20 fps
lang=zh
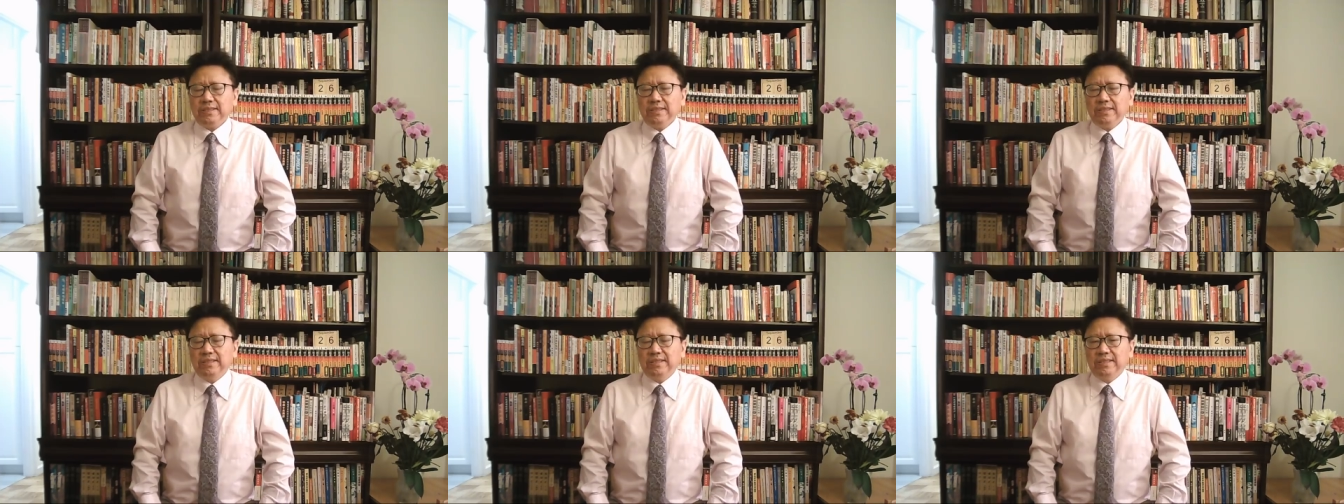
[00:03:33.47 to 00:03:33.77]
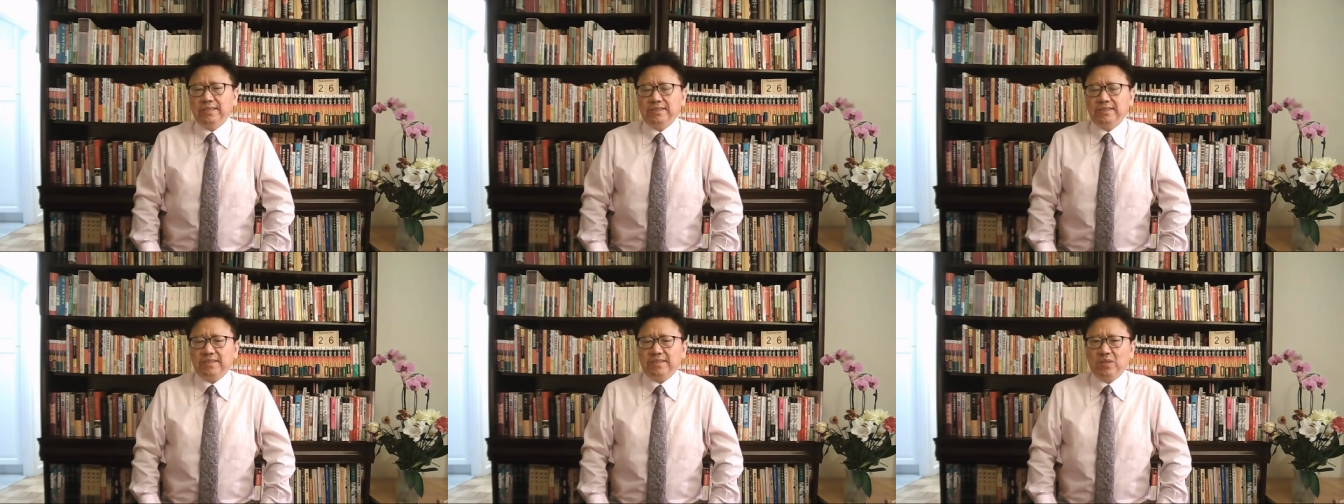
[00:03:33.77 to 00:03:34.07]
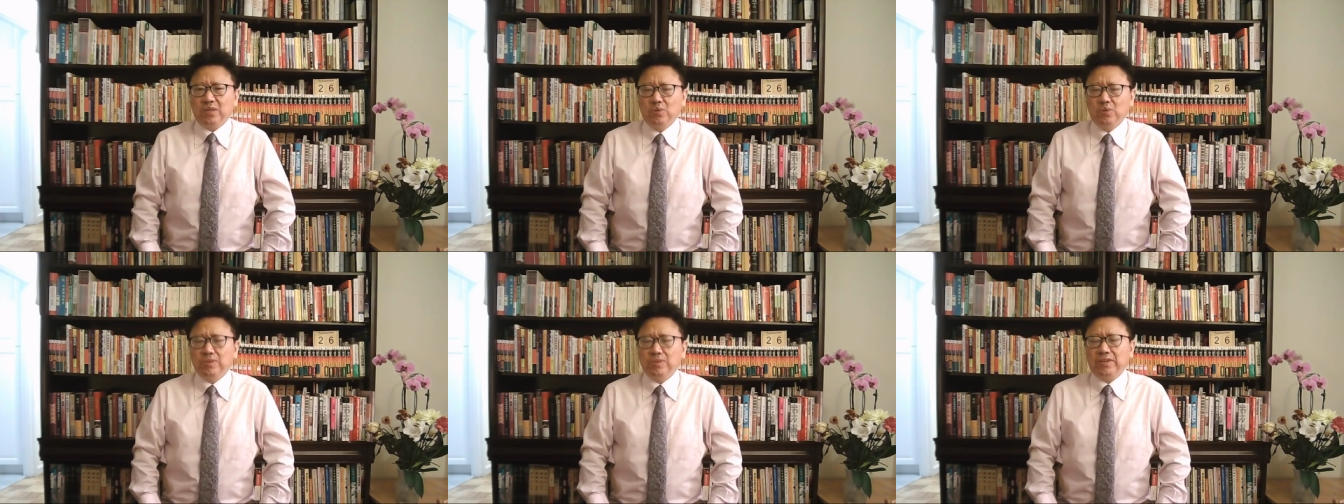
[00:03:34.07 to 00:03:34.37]
啊这
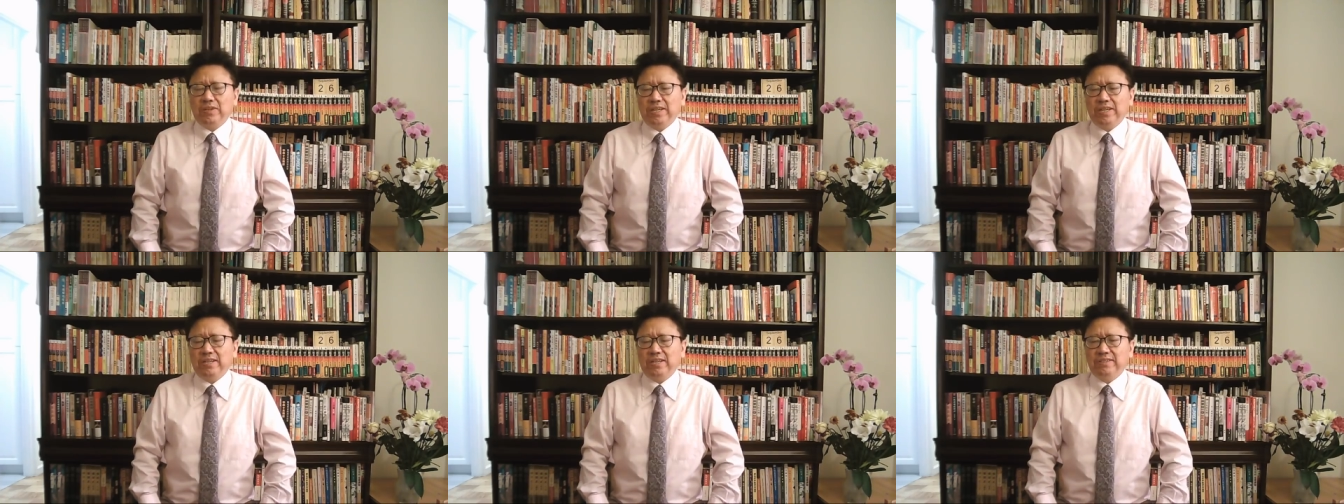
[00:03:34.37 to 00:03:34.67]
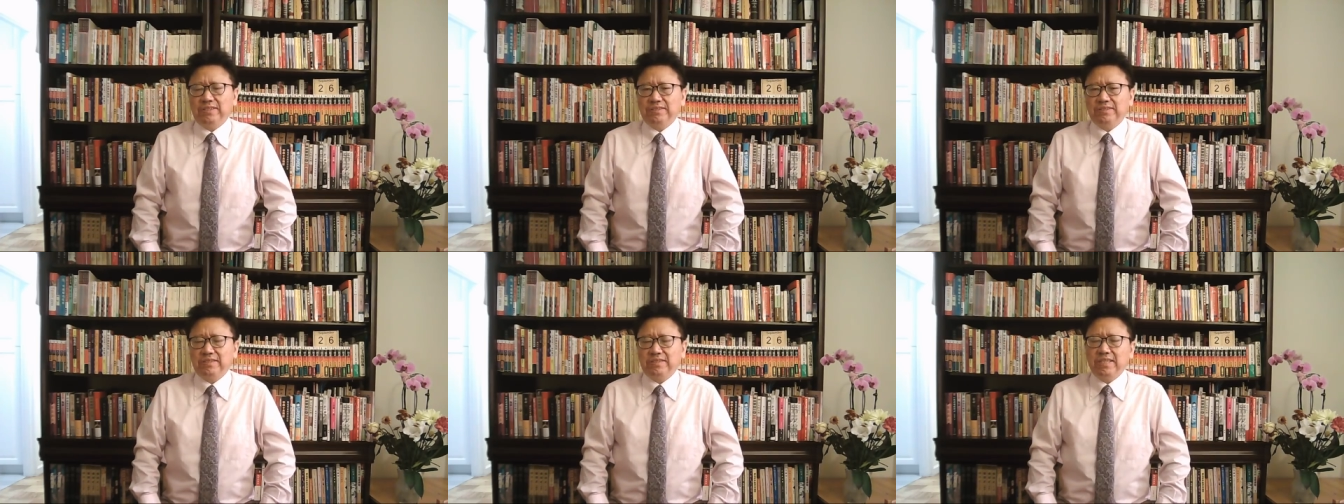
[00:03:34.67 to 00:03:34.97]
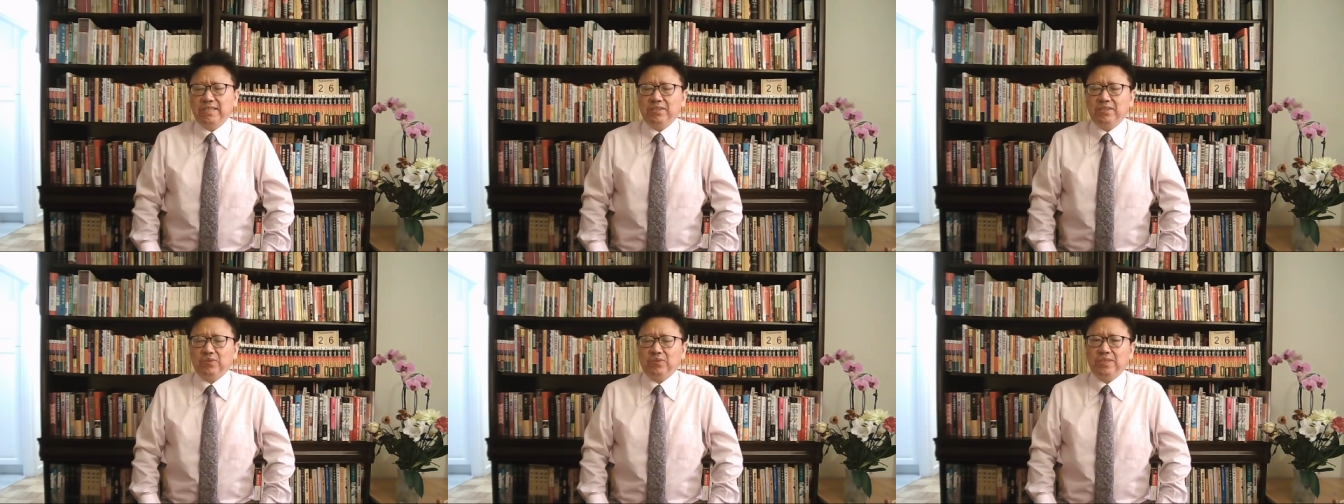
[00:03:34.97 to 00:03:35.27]
个护照也好，
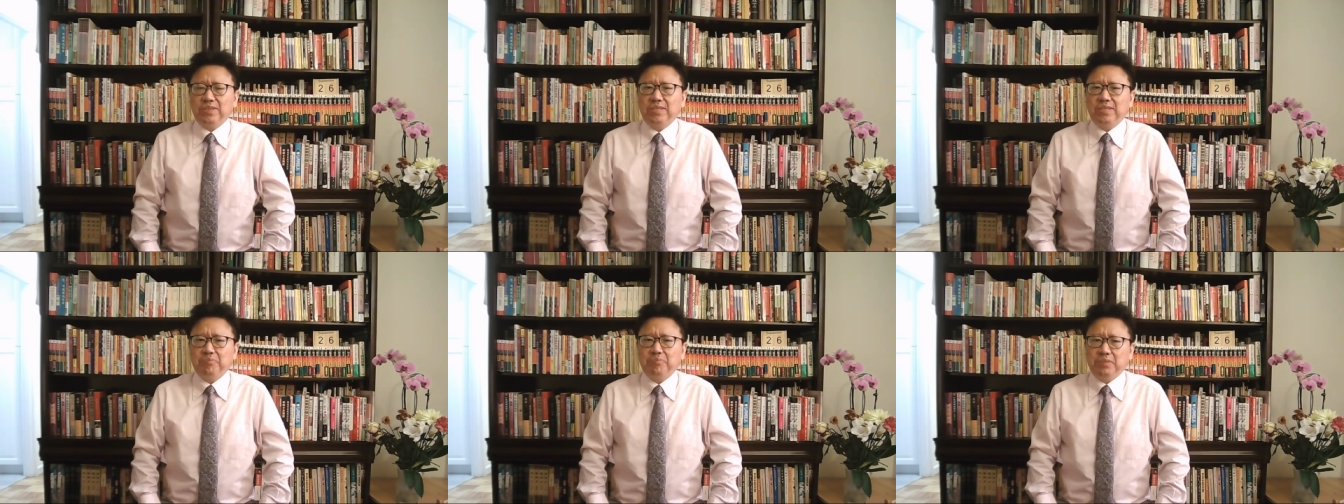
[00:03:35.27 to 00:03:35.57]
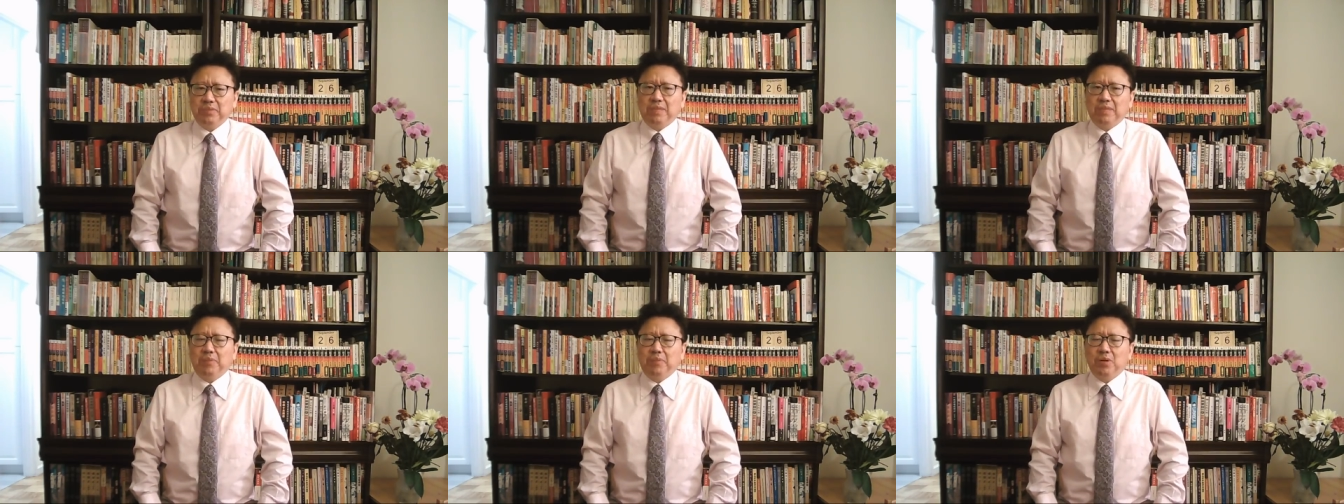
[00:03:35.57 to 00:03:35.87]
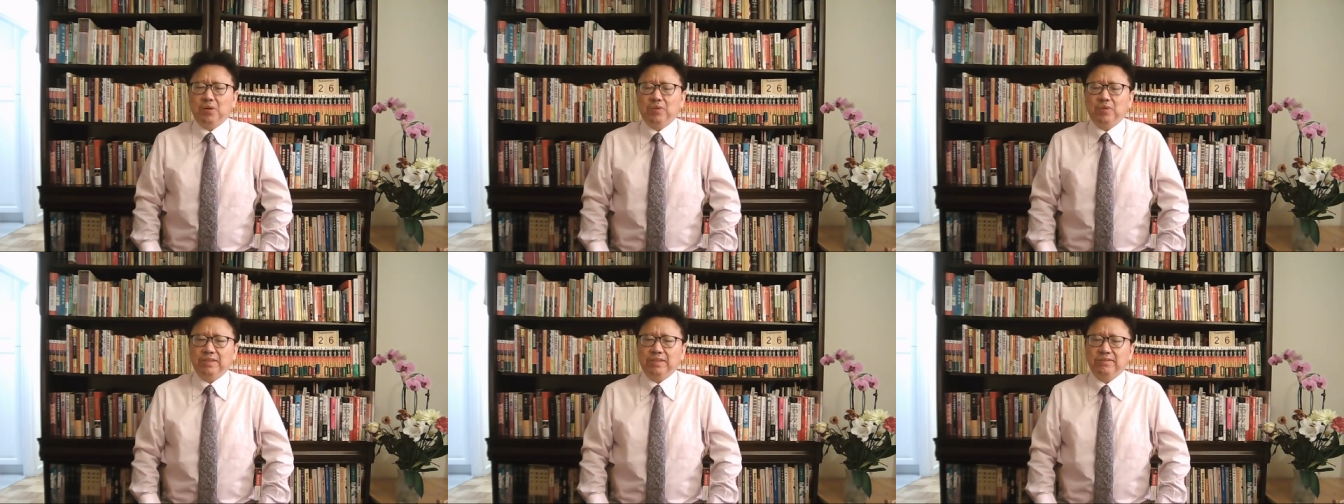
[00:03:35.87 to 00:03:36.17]
这些东西不得
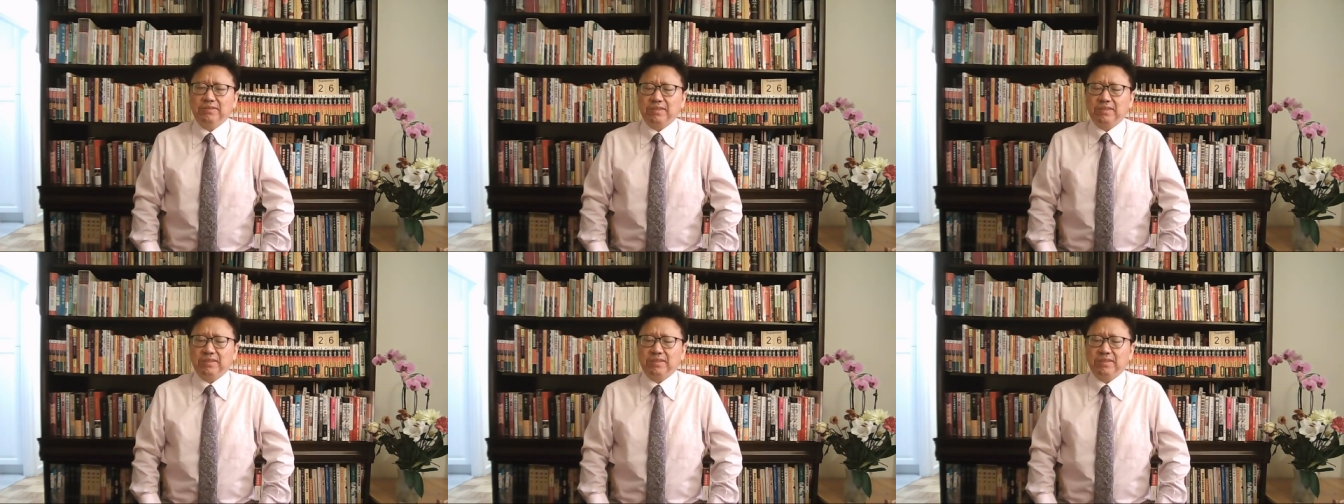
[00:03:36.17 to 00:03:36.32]
曝光，